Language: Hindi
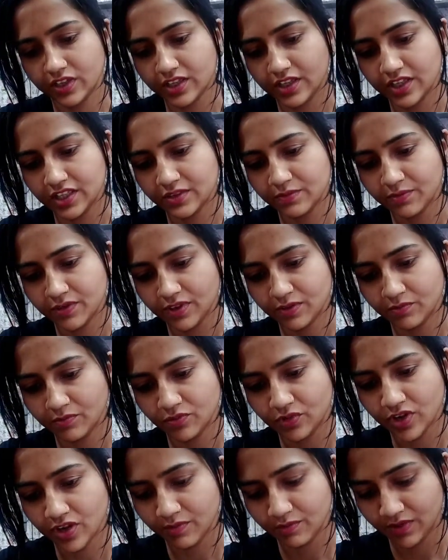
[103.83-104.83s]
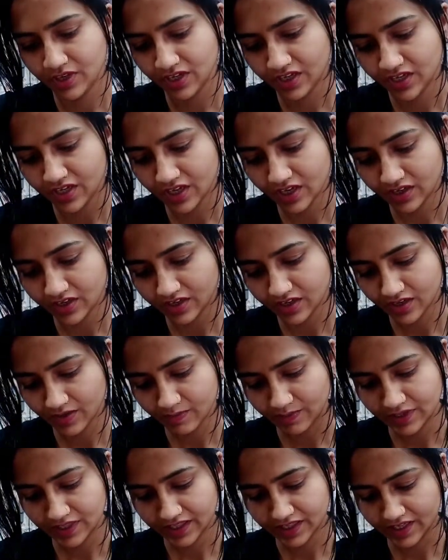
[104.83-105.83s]
ये इसमें हमें क्या
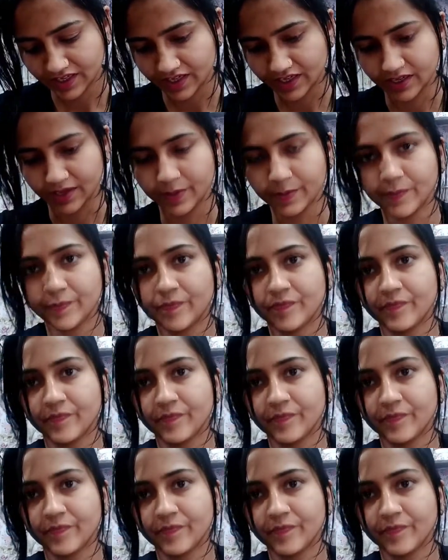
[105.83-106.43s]
क्या मिलता है